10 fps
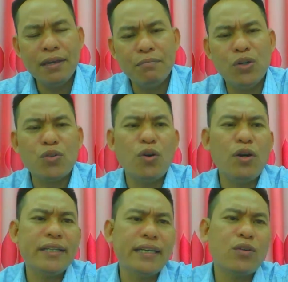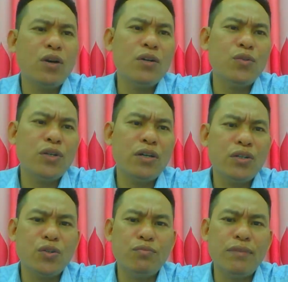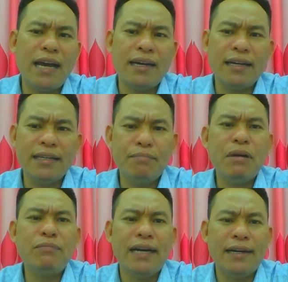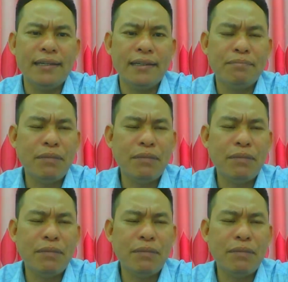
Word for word: mồ côi thì con của nó cũng đang cả những mong đợi